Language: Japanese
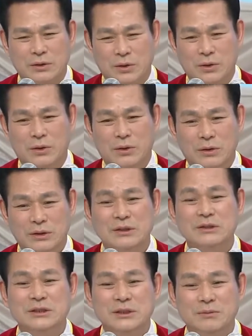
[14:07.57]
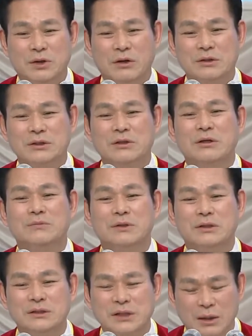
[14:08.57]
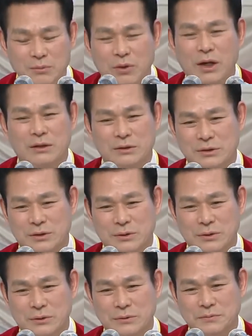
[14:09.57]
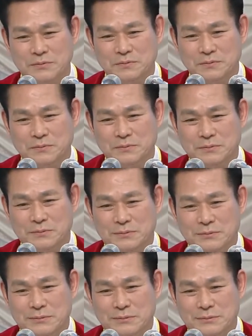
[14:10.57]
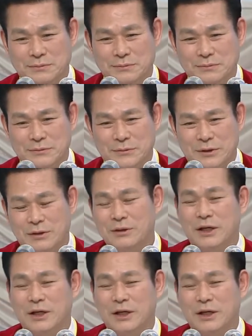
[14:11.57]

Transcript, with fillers: いっそ貧しくても思い煩いがない方が幸せなのです。